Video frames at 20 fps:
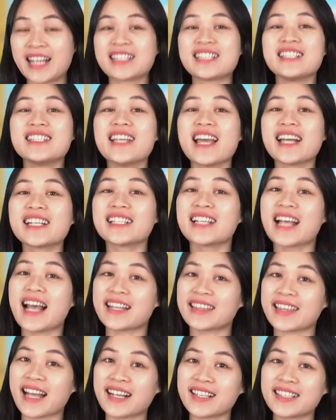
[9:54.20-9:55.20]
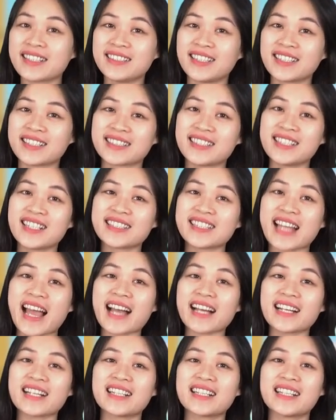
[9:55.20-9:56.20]
Thứ nhất, tăng cường tương
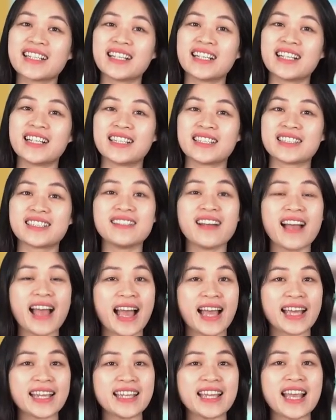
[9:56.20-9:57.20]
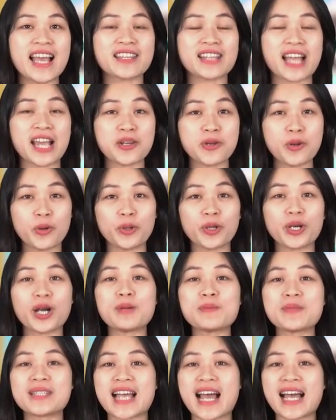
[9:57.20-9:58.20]
tác. Thứ hai, thay đổi
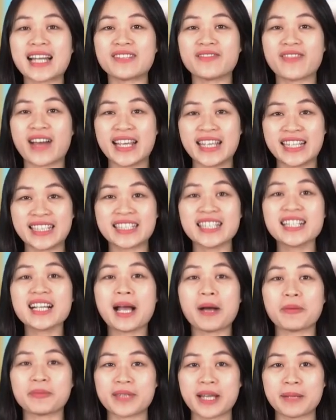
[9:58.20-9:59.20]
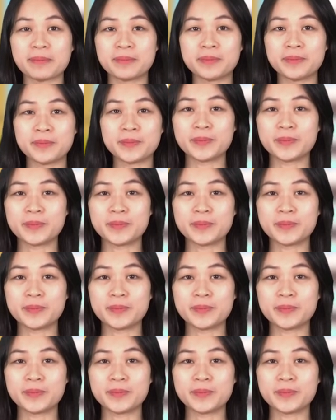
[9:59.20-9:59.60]
không gian và hình thức học tập.